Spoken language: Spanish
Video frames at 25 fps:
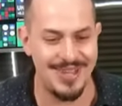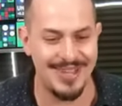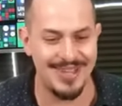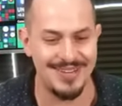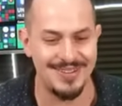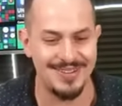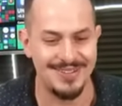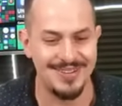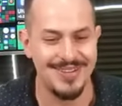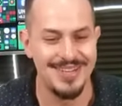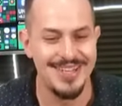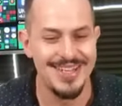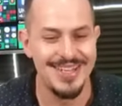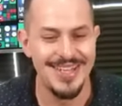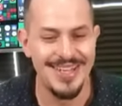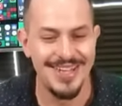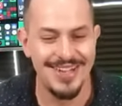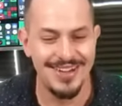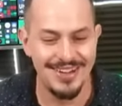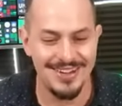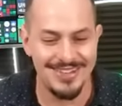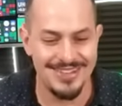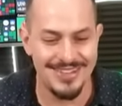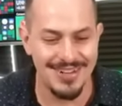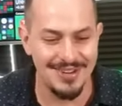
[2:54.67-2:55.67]
pero
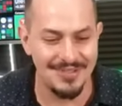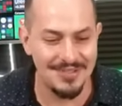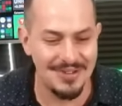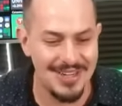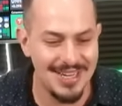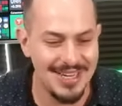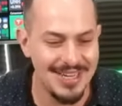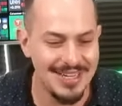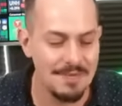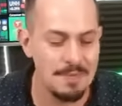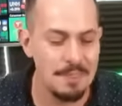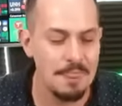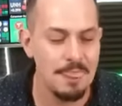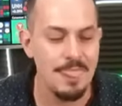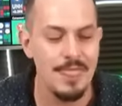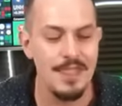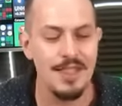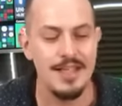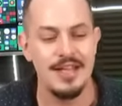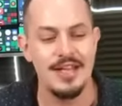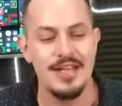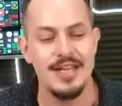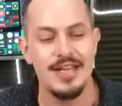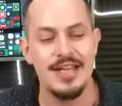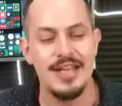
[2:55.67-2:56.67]
ahorita los voy a leer.
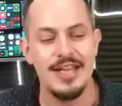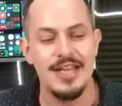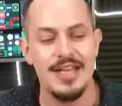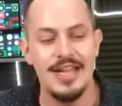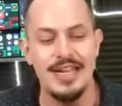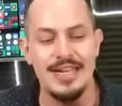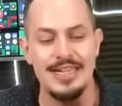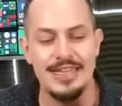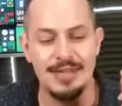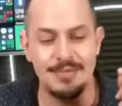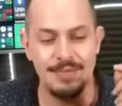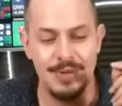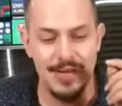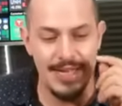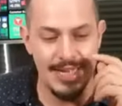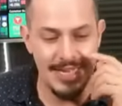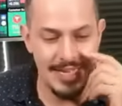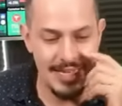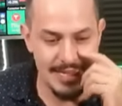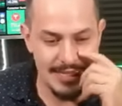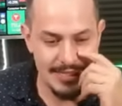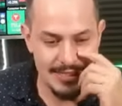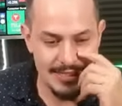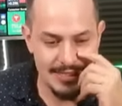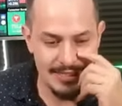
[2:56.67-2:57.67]
El tema
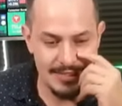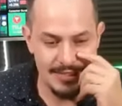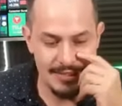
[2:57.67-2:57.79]
es